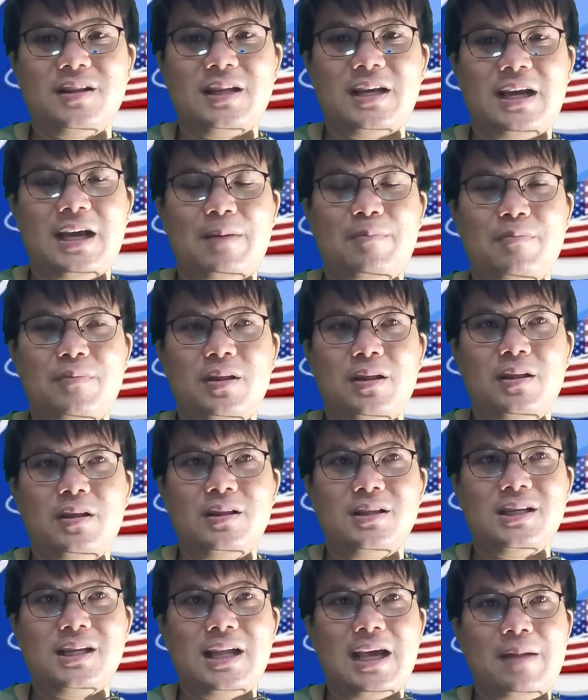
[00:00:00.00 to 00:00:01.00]
นะครับ
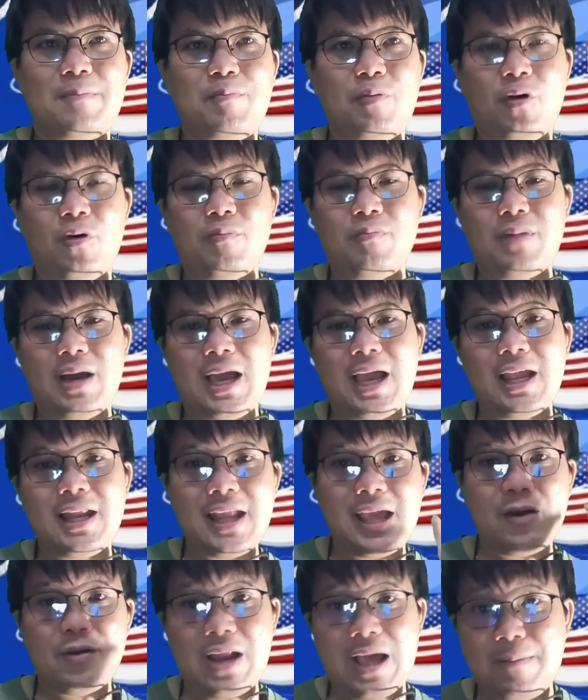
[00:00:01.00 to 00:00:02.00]
ฉะนั้นผมให้
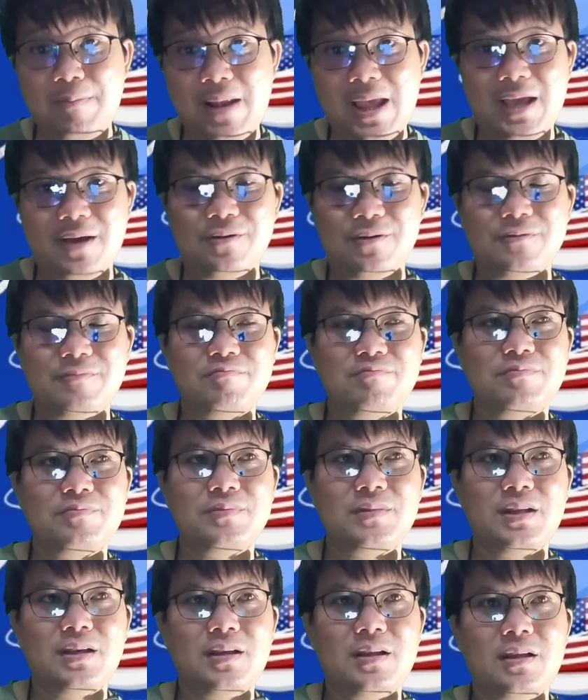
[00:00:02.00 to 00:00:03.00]
แนวรับแล้ว
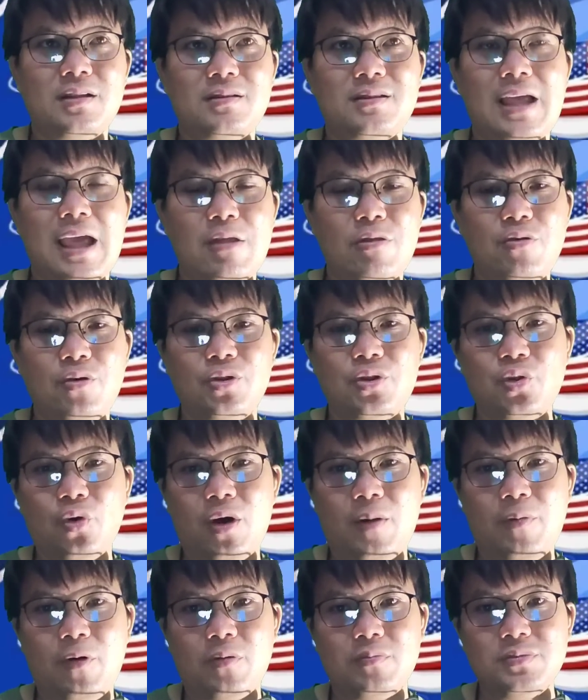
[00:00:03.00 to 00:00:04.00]
แต่ส่วนตั
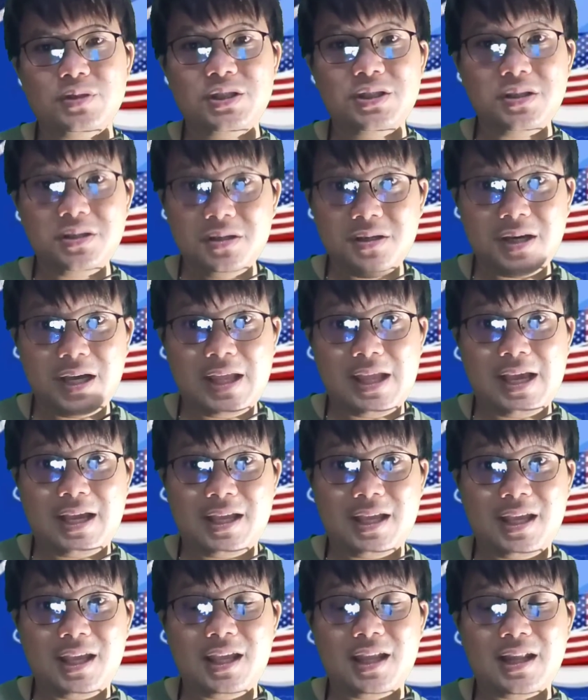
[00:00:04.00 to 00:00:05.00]
วผมเชื่ออย่า
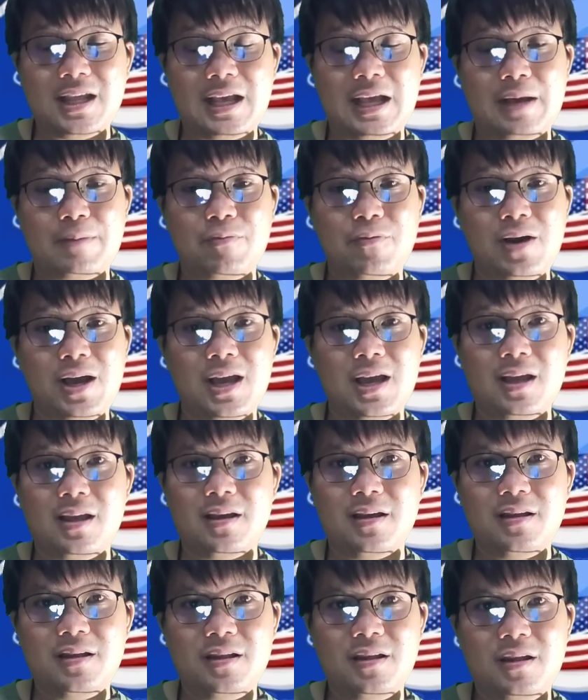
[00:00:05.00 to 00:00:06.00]
งนี้นะครับว่า
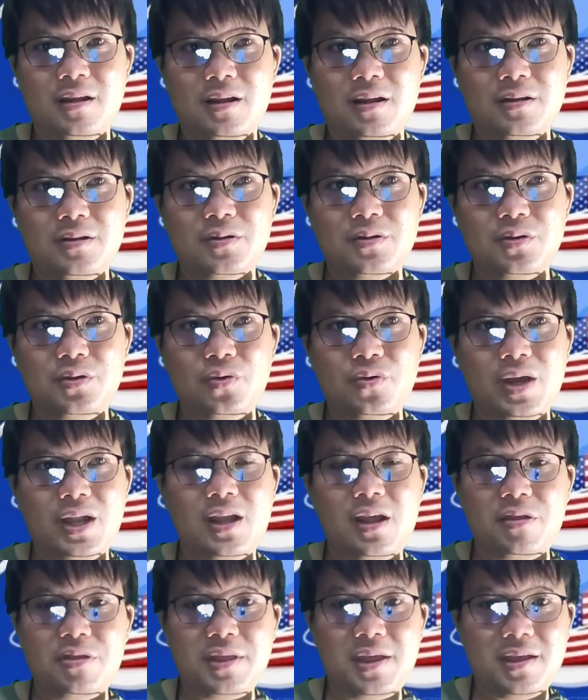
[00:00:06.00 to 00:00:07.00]

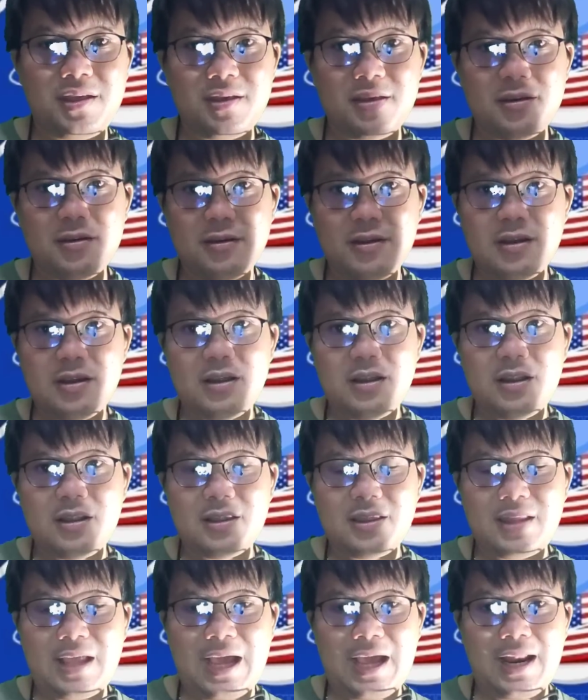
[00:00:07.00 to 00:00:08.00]
USTC
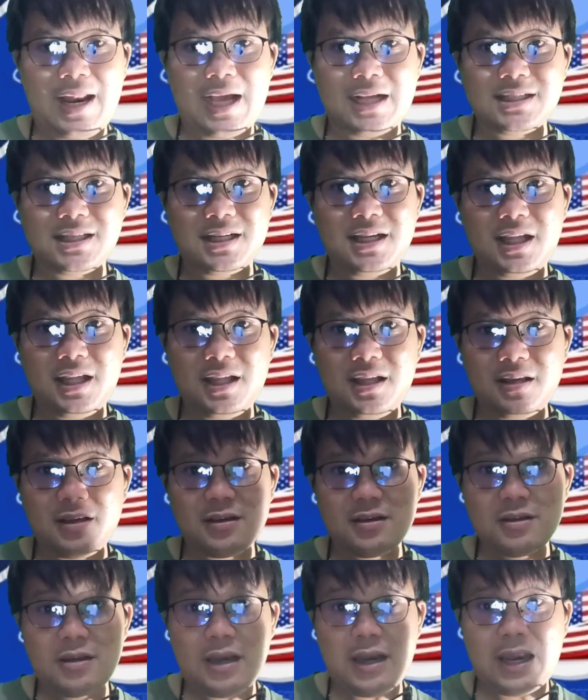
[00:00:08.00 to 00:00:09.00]
ถ้าหลังจากนี้
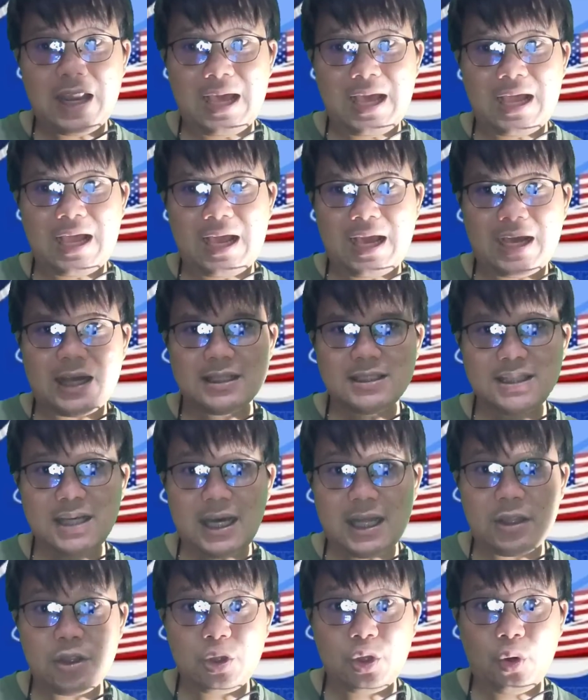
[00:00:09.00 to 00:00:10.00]
ราคา
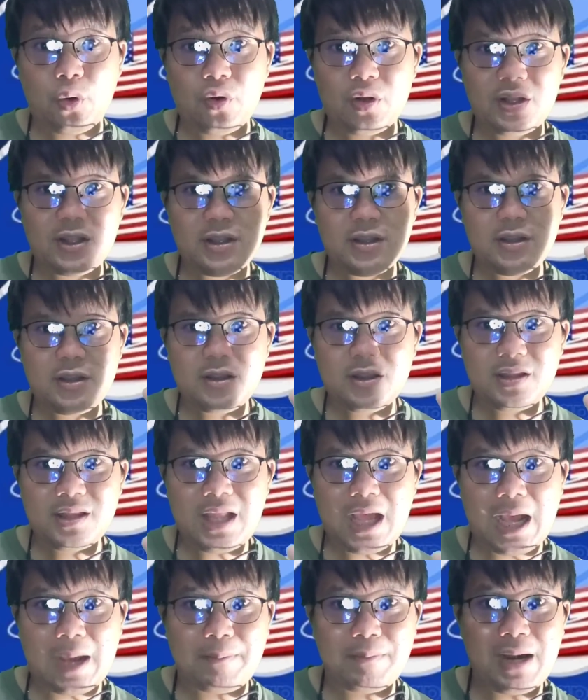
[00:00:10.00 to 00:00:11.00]
จะโดน
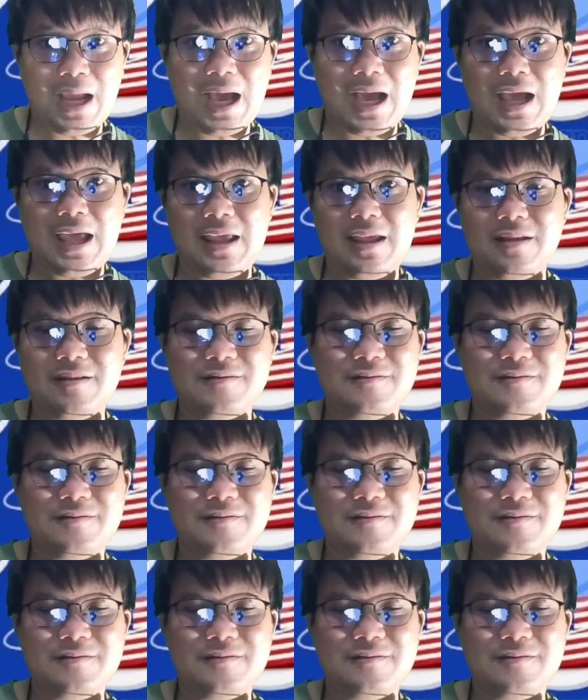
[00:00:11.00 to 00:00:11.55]
ทำลาย